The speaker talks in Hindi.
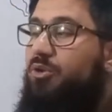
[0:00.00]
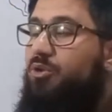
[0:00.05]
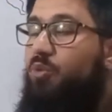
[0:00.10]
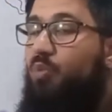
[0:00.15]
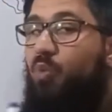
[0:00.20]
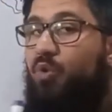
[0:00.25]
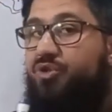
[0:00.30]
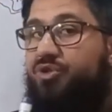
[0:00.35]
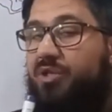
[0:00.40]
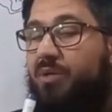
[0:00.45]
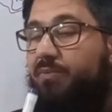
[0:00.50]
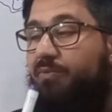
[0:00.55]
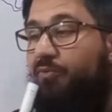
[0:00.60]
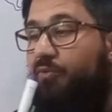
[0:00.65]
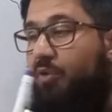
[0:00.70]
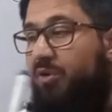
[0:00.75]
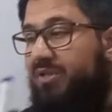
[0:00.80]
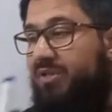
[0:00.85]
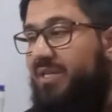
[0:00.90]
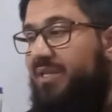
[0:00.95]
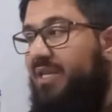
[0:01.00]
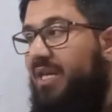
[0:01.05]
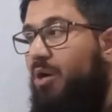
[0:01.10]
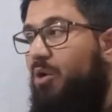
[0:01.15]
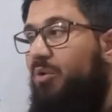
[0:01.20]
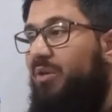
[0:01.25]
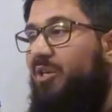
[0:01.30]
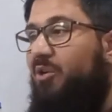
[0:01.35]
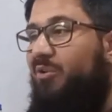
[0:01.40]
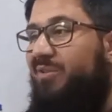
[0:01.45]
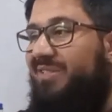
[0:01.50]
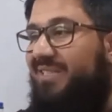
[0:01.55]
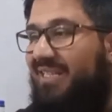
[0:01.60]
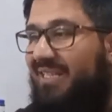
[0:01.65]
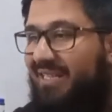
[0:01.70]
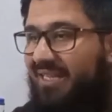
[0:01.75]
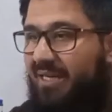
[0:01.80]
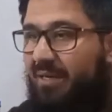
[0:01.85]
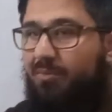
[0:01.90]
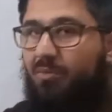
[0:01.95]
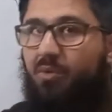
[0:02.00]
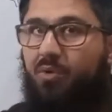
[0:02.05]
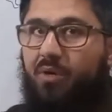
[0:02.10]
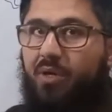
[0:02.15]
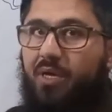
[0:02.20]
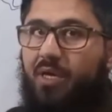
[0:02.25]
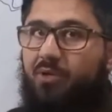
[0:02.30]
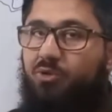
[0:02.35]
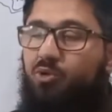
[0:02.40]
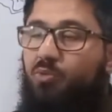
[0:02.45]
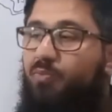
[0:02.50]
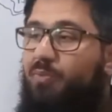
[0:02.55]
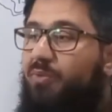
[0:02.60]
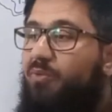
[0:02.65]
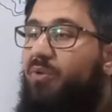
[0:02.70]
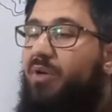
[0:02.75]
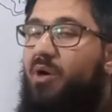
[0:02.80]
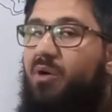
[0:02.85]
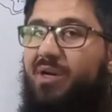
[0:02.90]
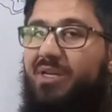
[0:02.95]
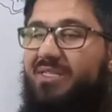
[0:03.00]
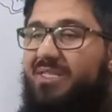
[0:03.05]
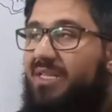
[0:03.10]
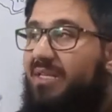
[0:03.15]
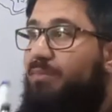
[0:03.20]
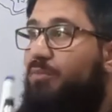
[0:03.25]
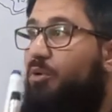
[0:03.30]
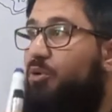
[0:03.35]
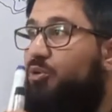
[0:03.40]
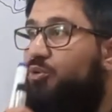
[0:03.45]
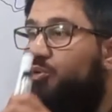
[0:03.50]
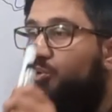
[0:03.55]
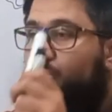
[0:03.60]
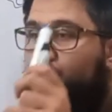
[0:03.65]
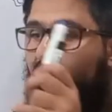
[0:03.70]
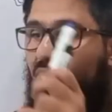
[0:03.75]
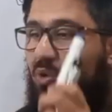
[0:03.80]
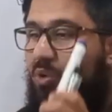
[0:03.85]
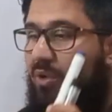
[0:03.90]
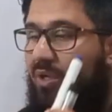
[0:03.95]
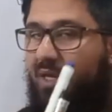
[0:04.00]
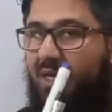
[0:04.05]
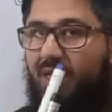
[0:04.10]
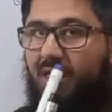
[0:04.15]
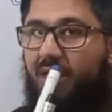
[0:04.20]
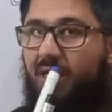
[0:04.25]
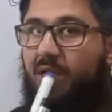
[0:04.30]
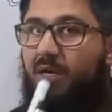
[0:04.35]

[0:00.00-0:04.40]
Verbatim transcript: तो वो जब वो ज़्यादा होंगे और सेल कम होंगे तो फिर वो क्या होगा सेल बहुत दूर दूर होंगे